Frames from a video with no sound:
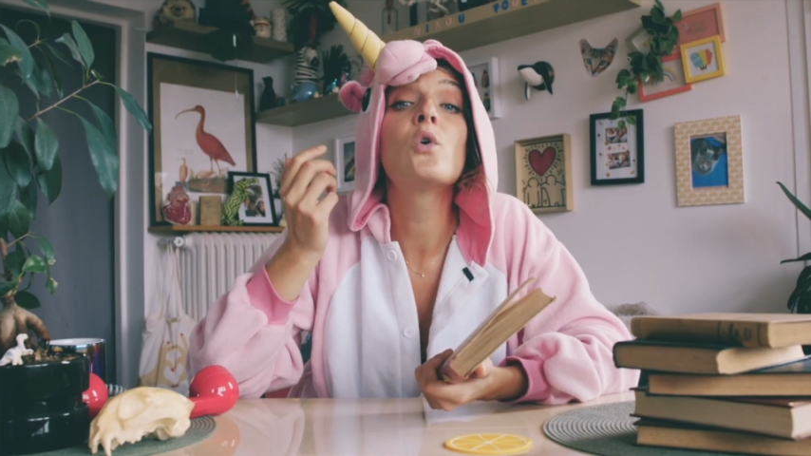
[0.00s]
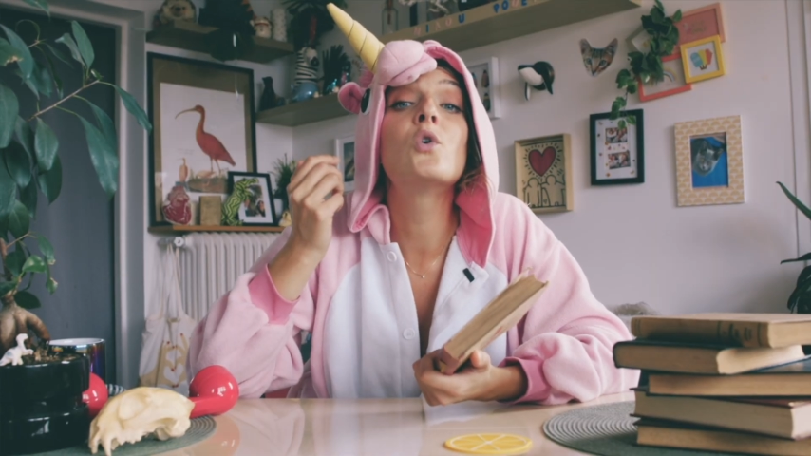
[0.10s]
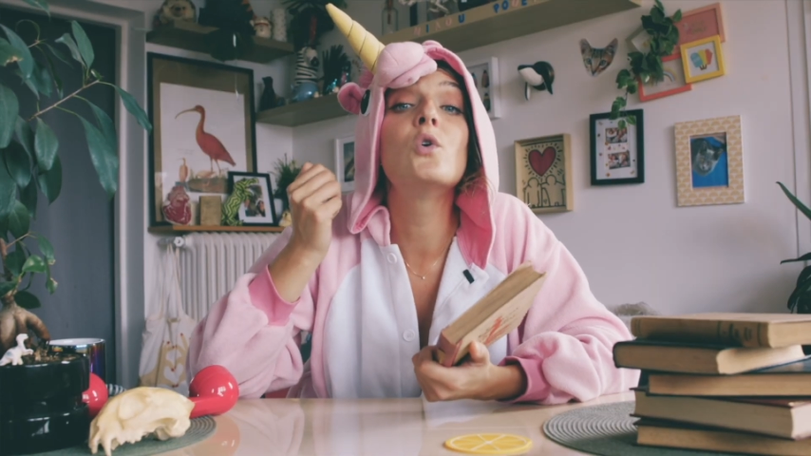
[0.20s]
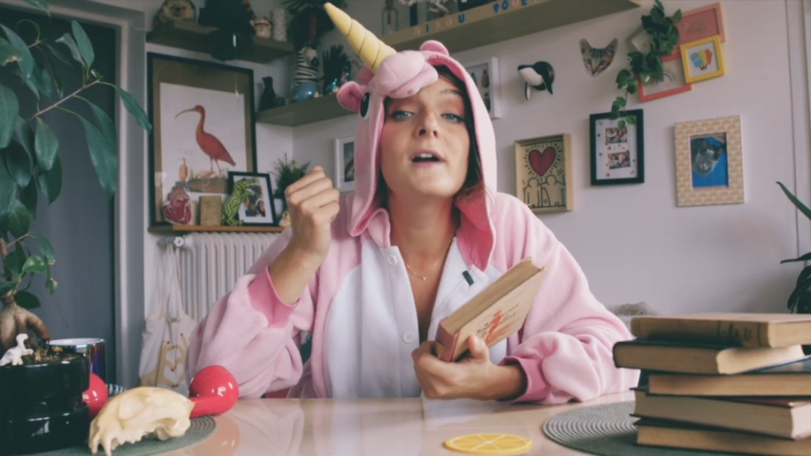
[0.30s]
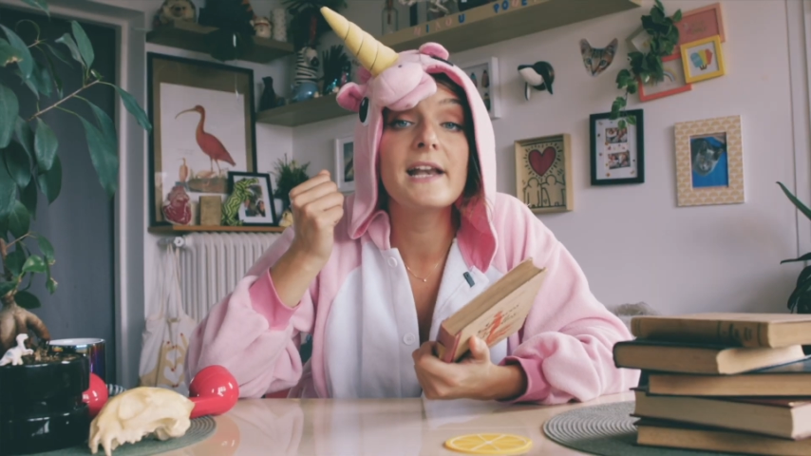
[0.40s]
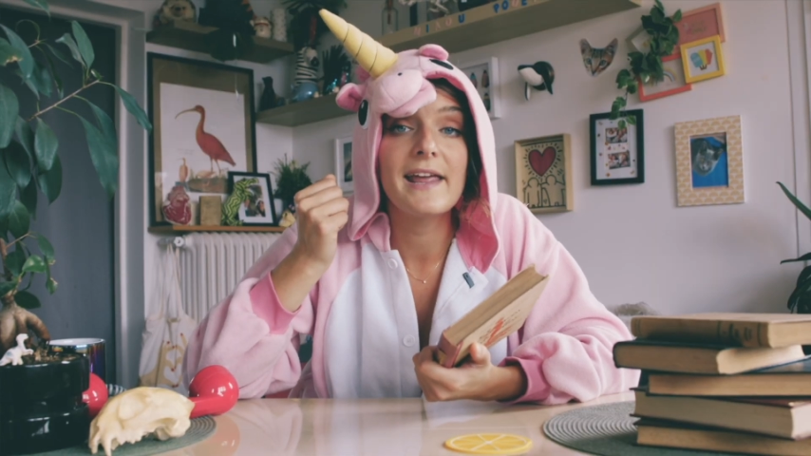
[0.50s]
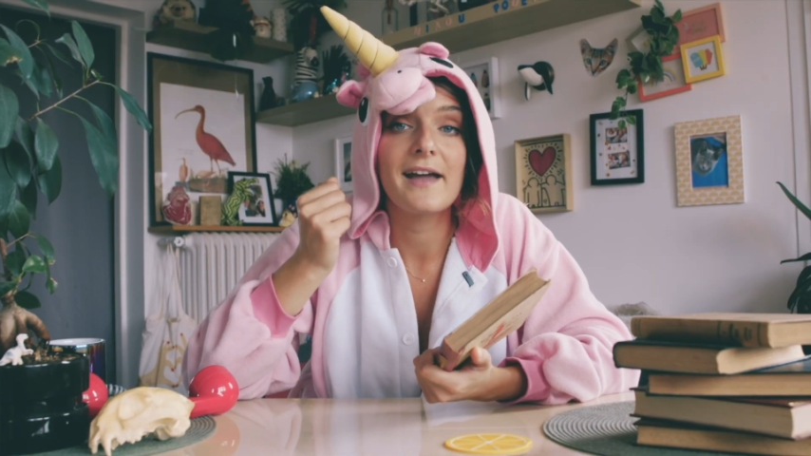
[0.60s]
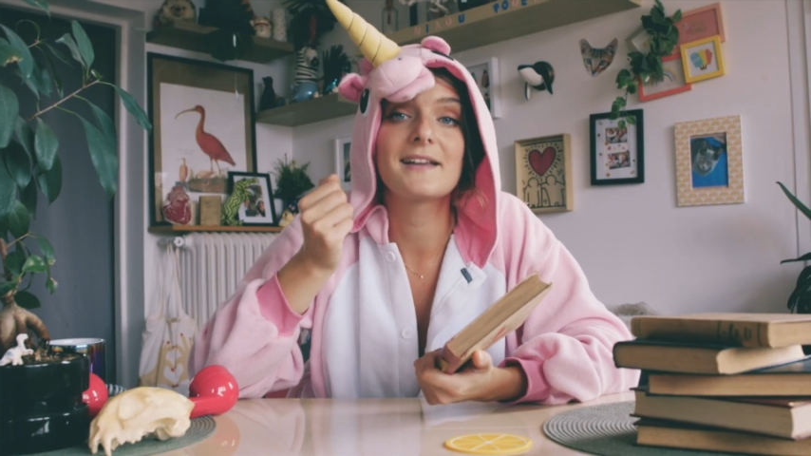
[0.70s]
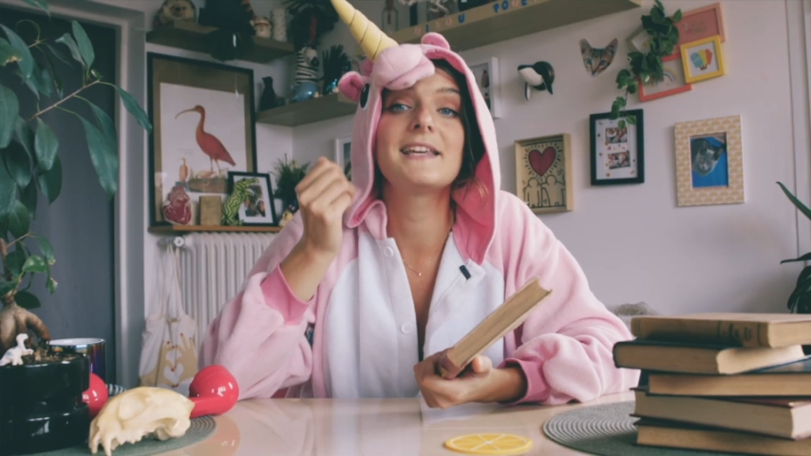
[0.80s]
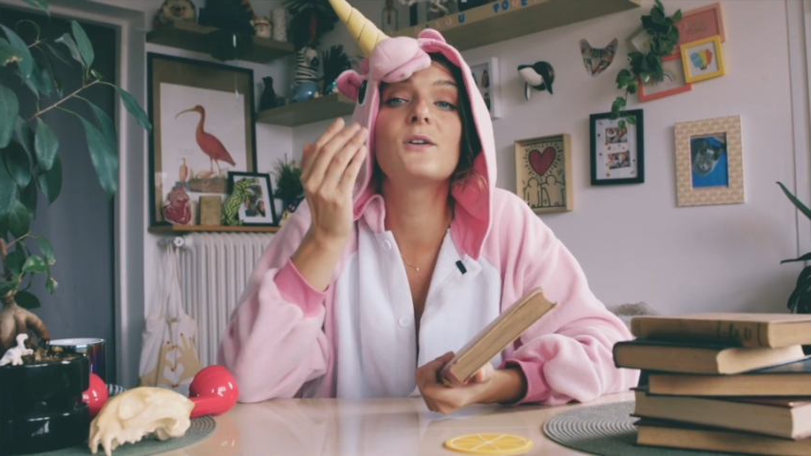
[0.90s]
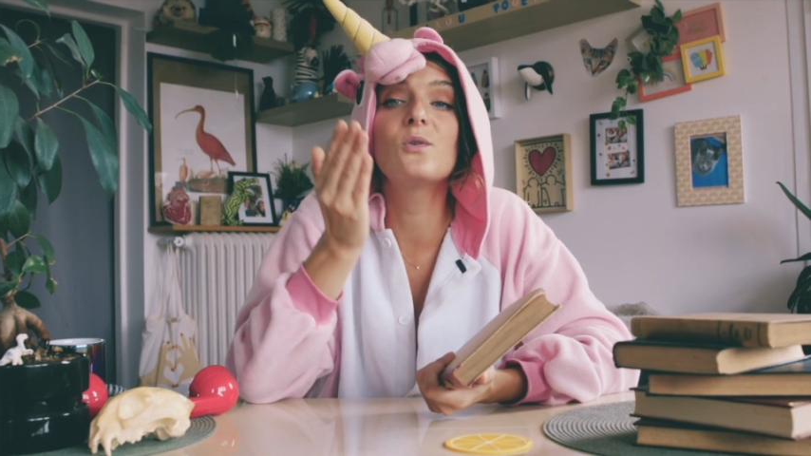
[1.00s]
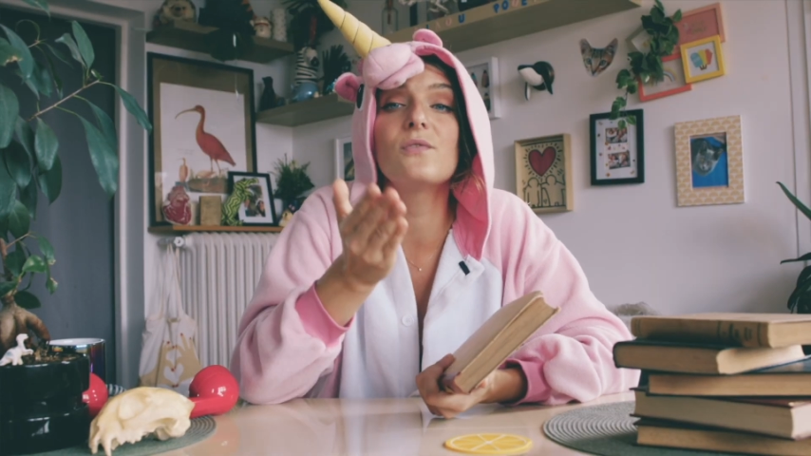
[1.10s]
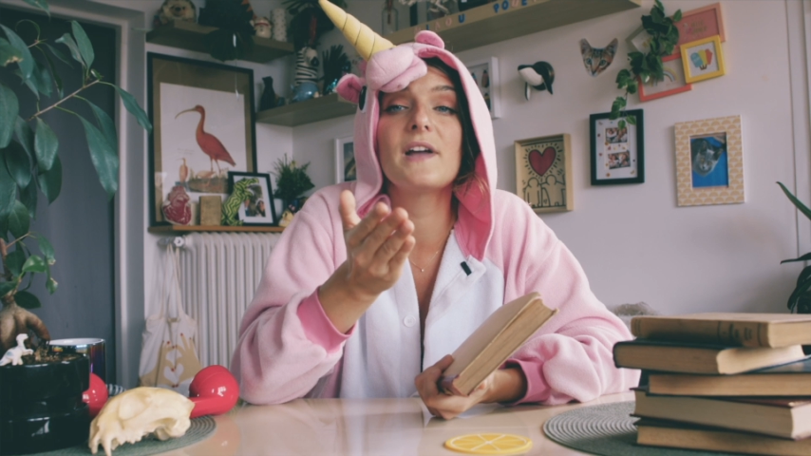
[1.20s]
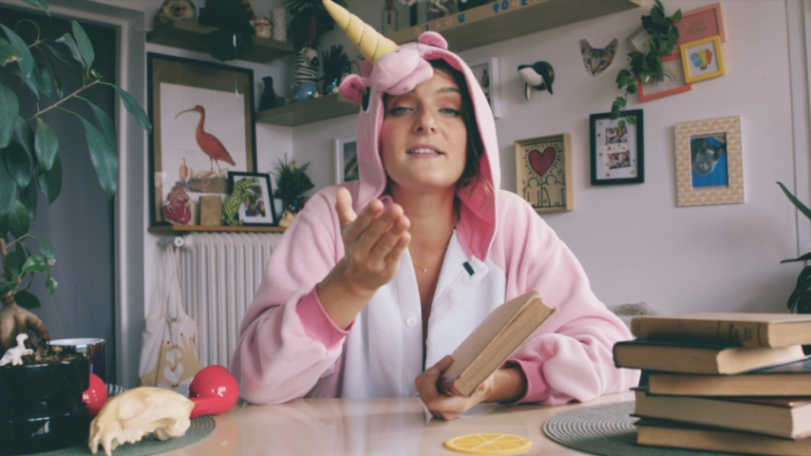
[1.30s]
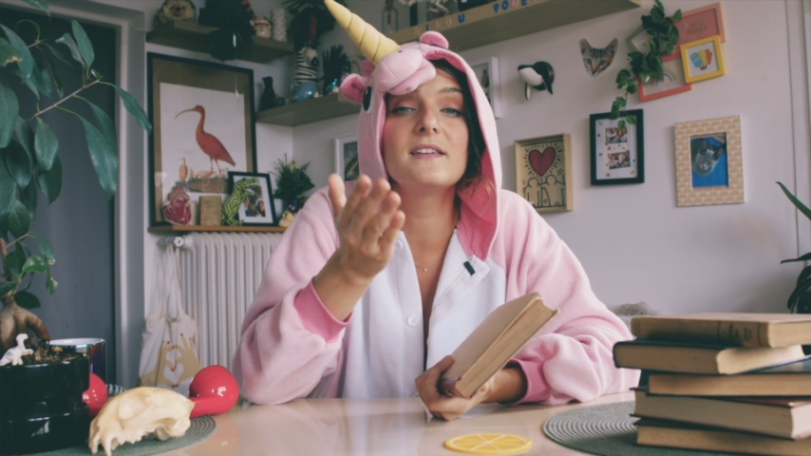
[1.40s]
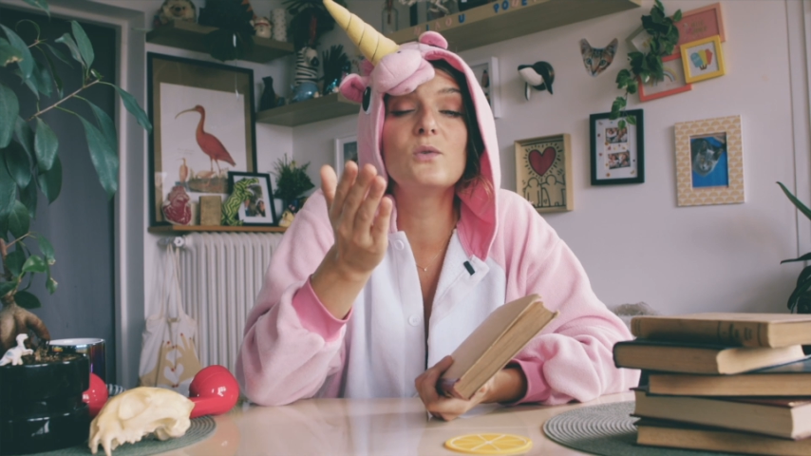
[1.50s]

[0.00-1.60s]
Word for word: cochléaire qui convertit